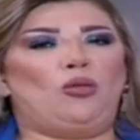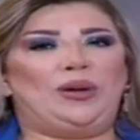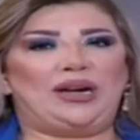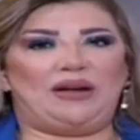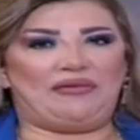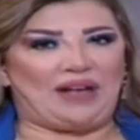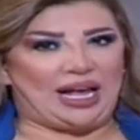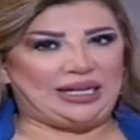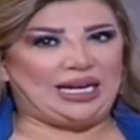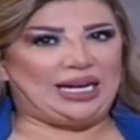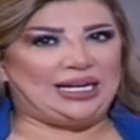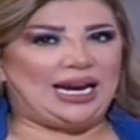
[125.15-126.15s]

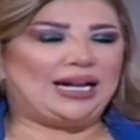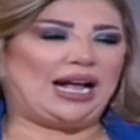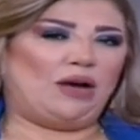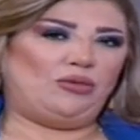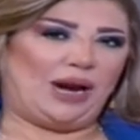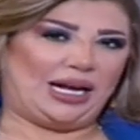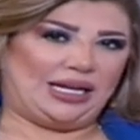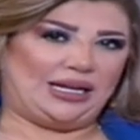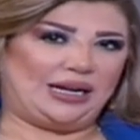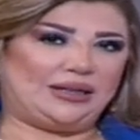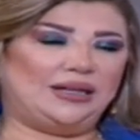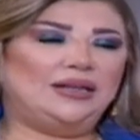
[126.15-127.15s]
بالرفاهية إلك أو
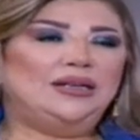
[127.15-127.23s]
لغيرك